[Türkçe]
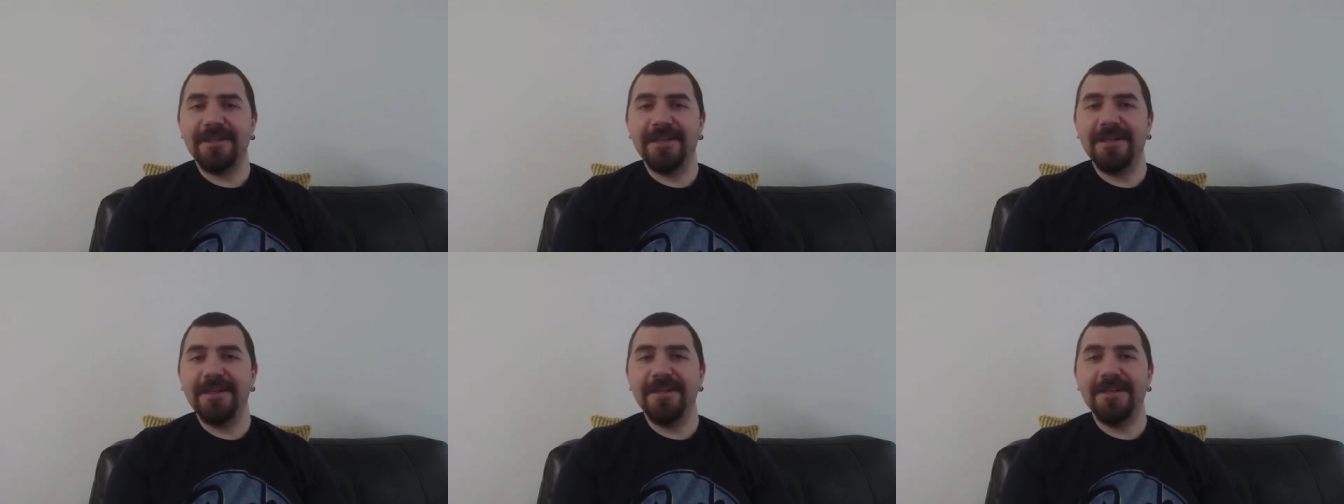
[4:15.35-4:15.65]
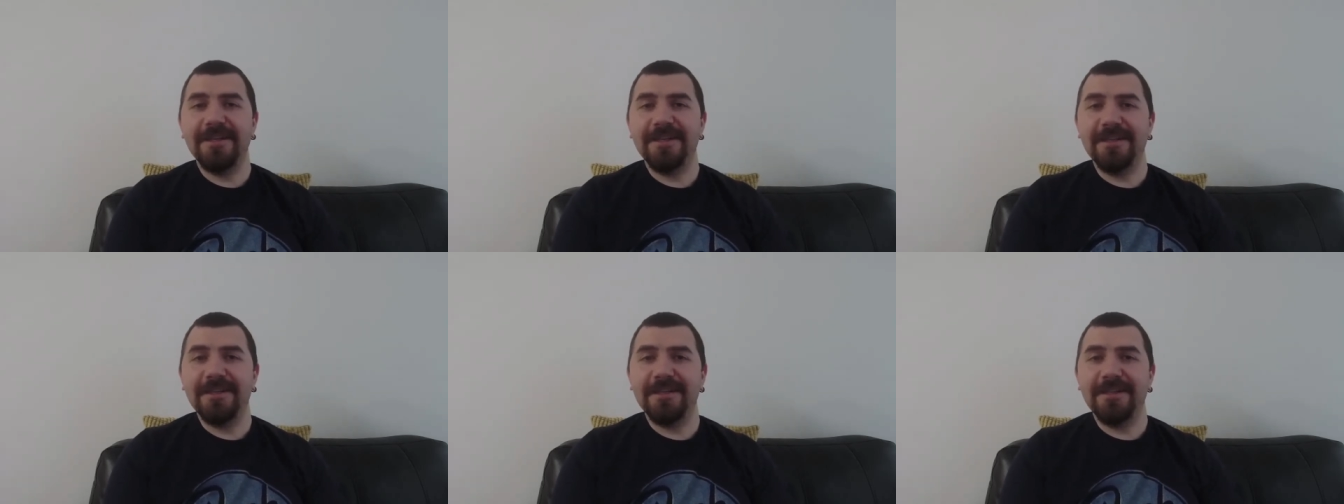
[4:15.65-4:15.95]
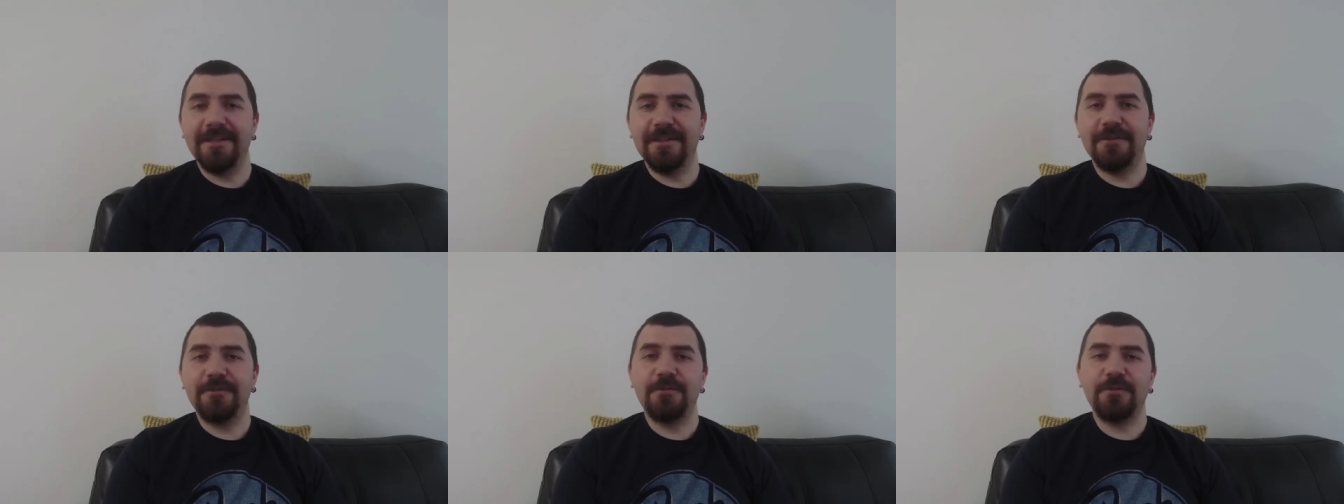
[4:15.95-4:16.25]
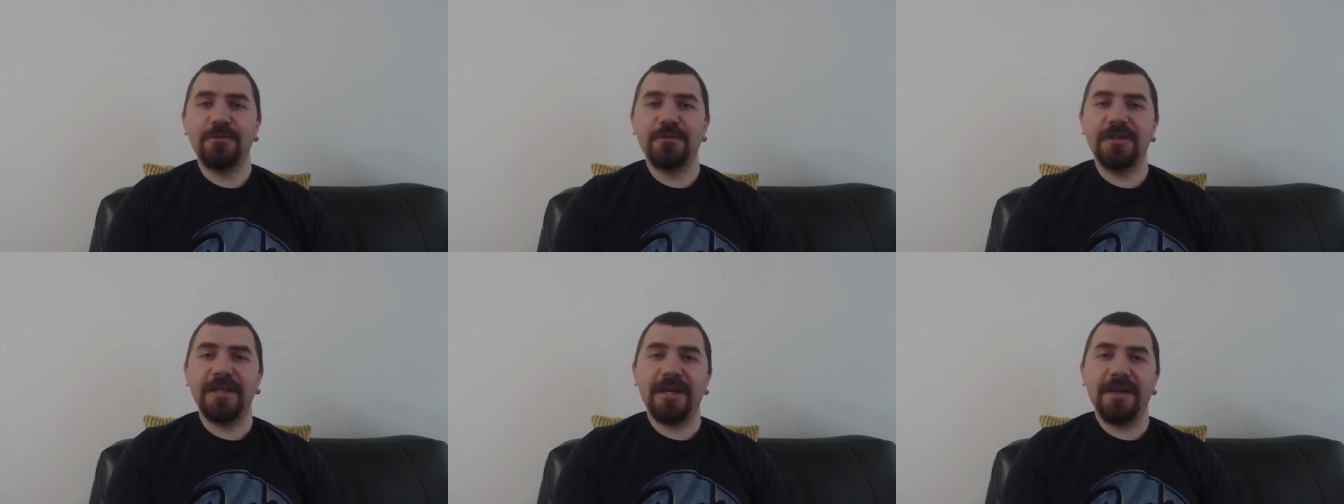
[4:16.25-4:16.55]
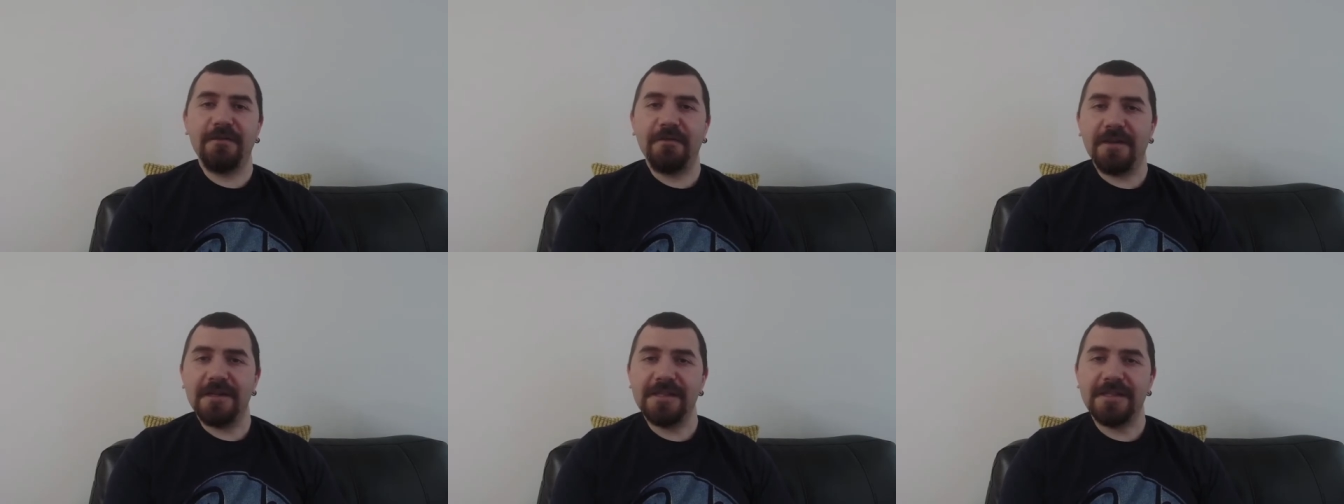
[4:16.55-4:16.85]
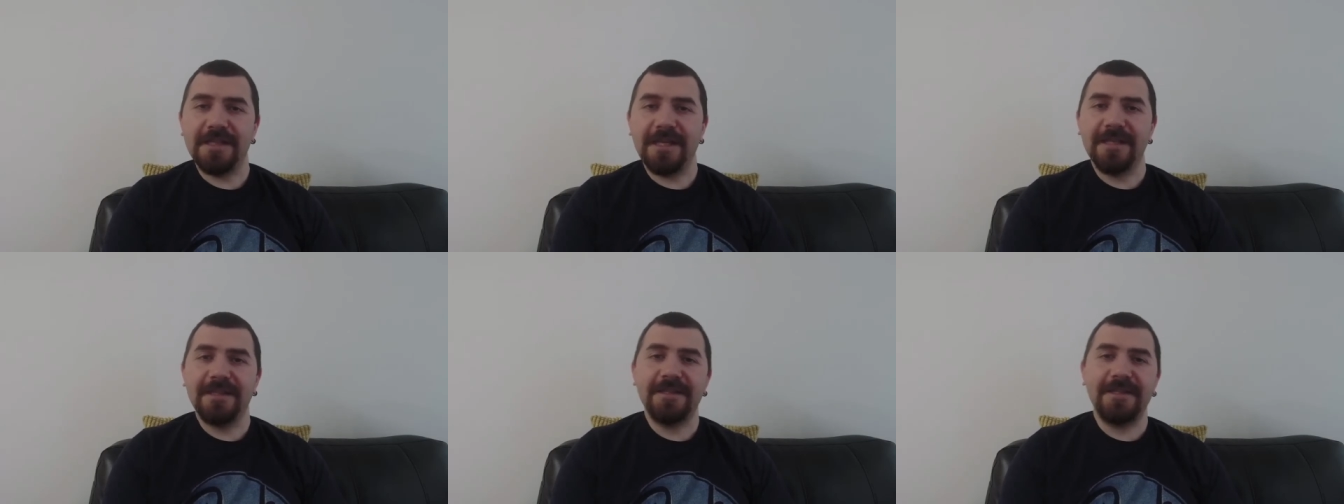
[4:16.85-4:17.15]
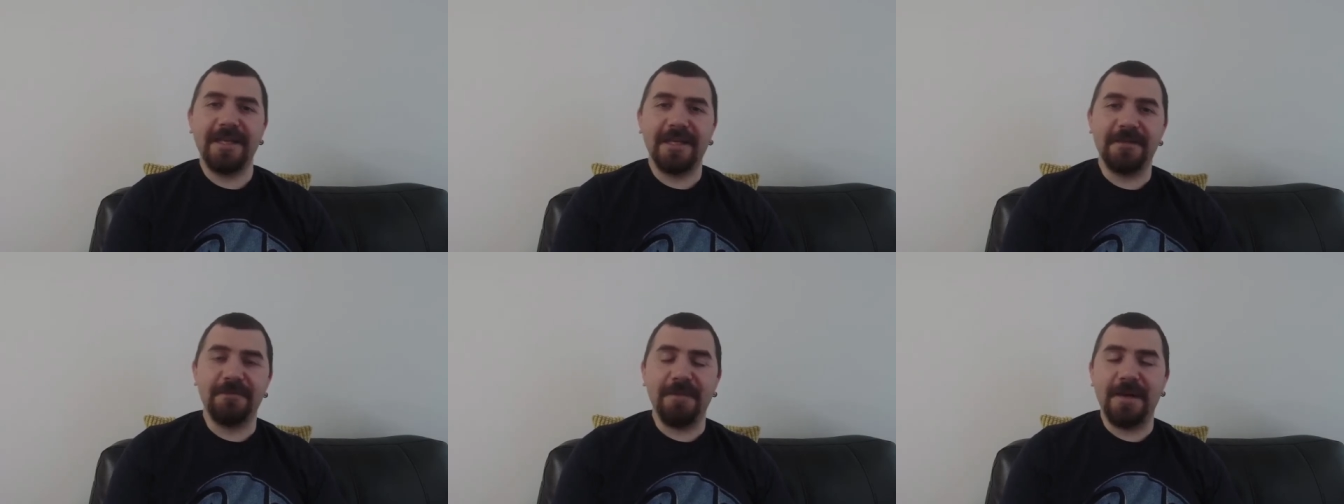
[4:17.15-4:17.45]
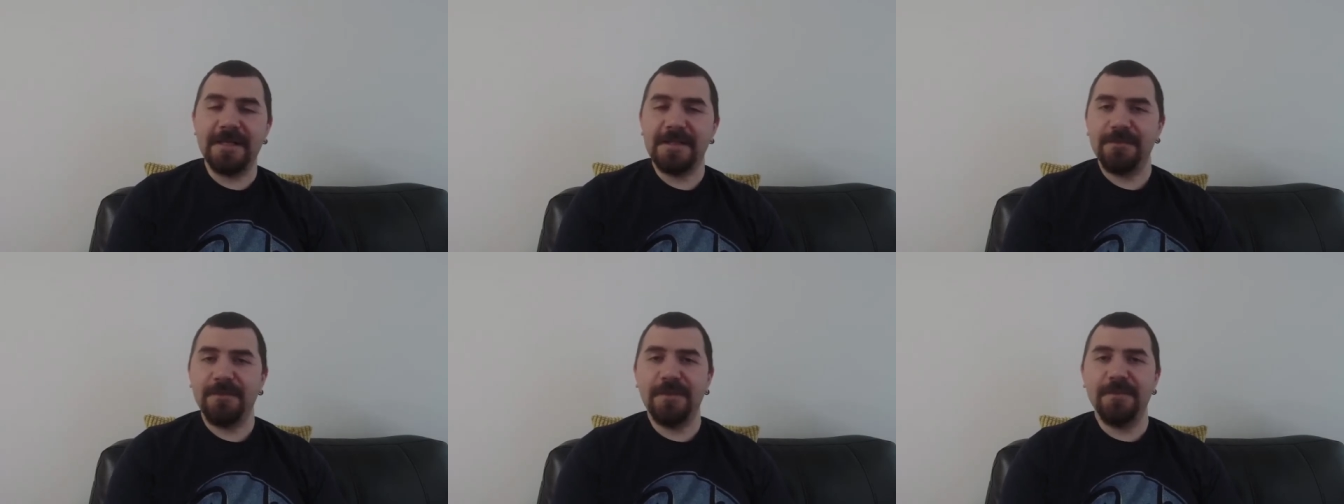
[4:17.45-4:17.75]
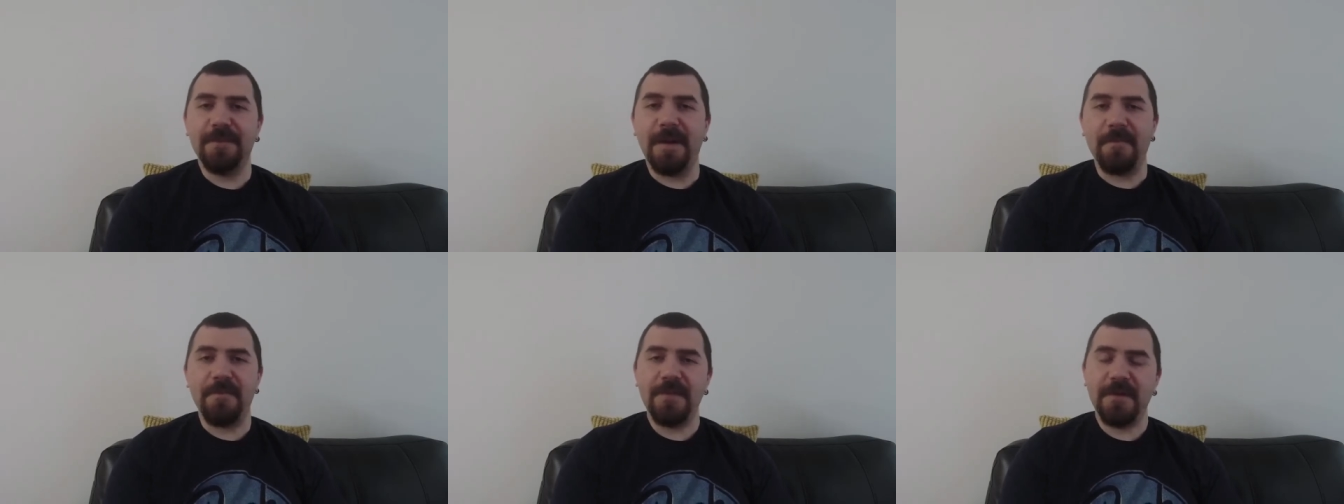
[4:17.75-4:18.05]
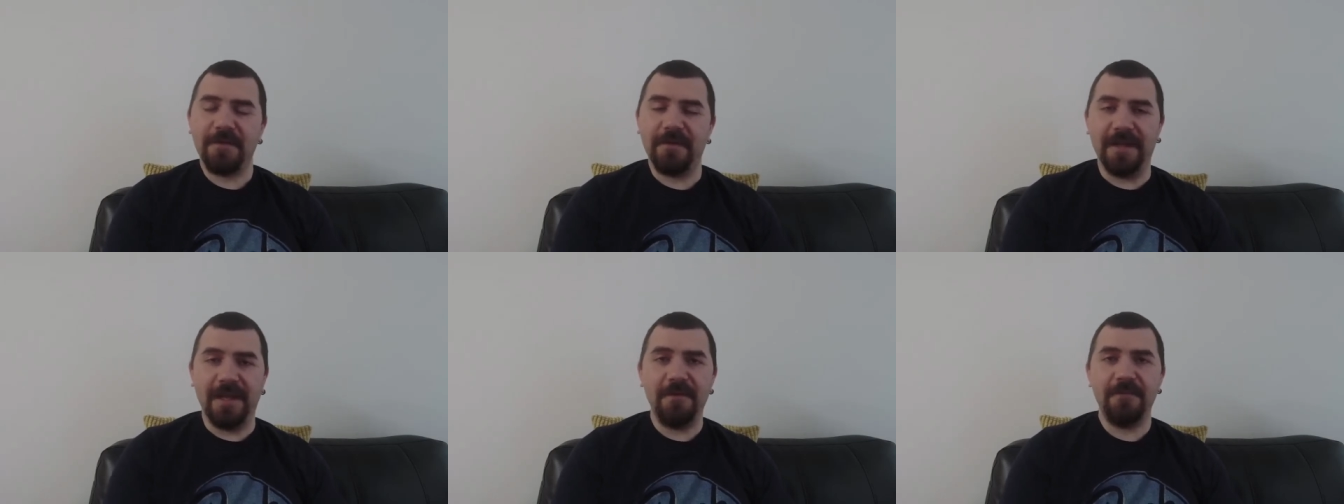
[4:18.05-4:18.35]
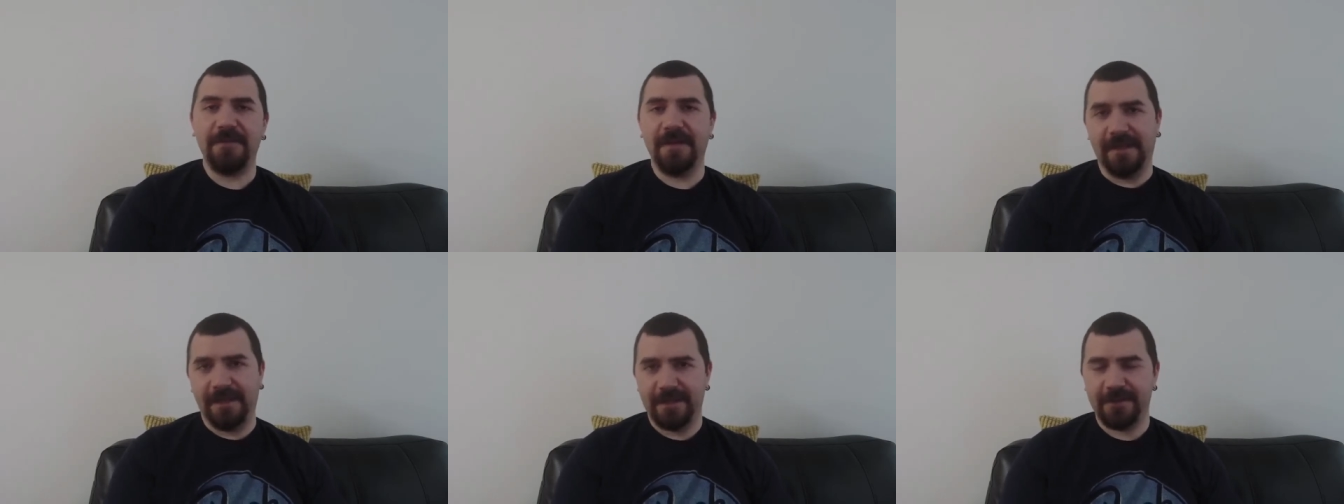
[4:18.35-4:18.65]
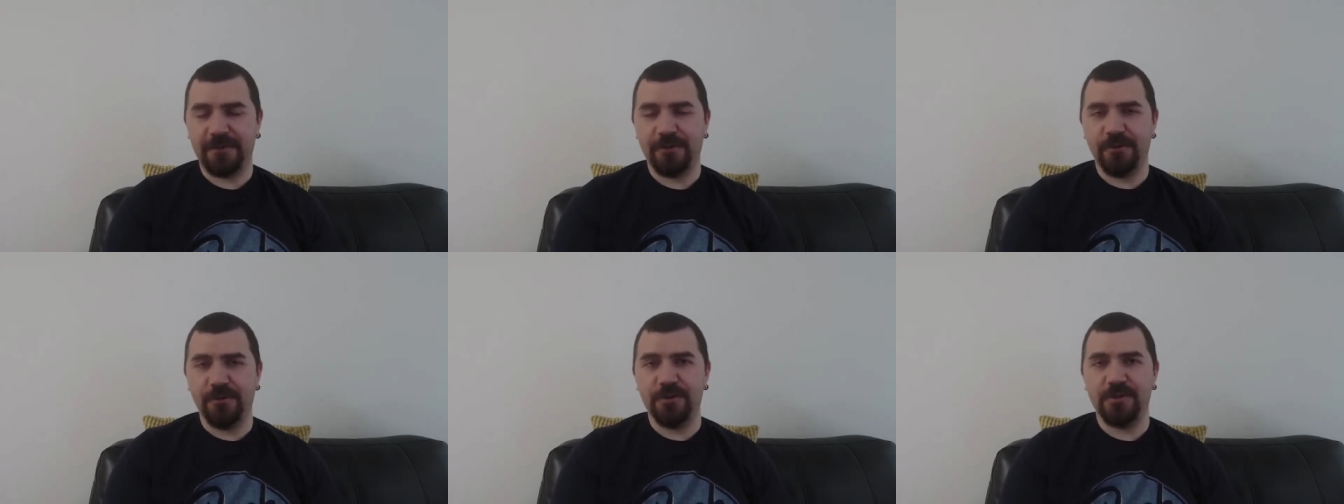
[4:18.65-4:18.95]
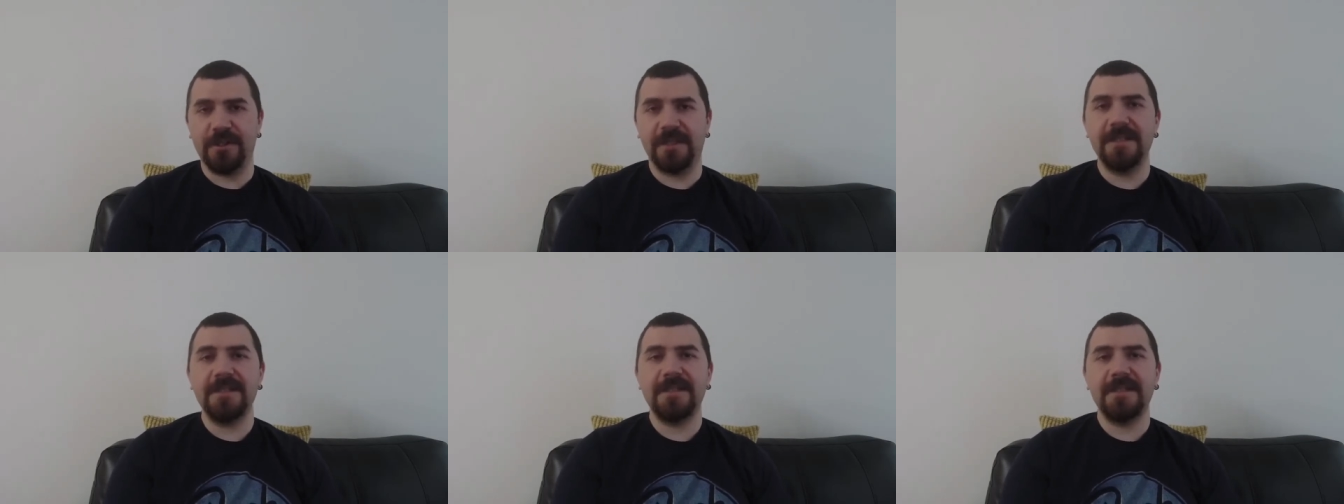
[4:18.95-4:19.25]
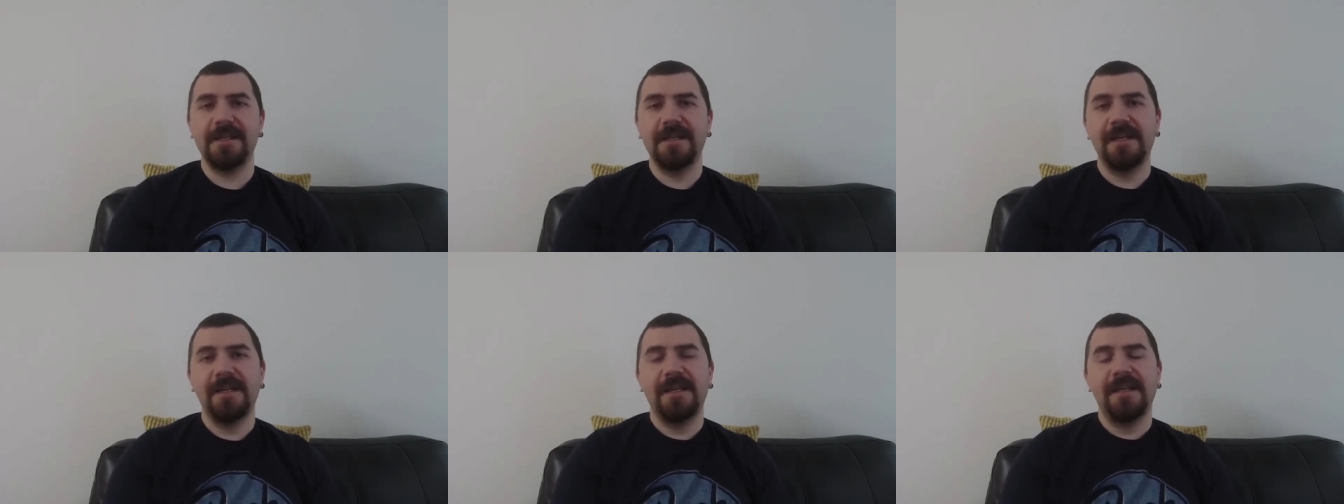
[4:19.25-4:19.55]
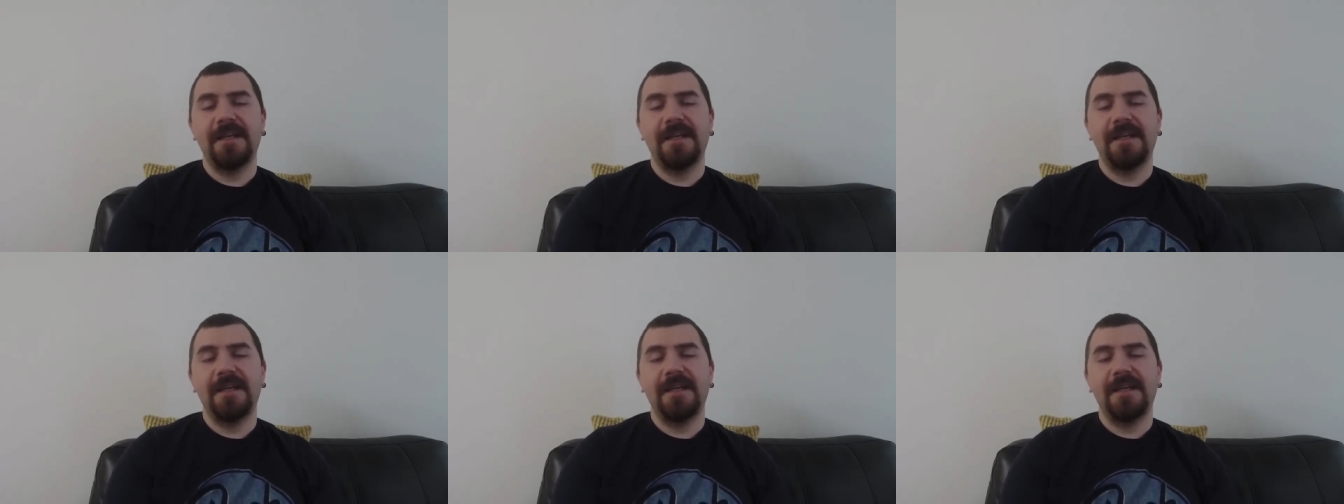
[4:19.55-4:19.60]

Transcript: E, Türklere fazla etki etmez bilmem ne falan filan hatırlıyorsanız.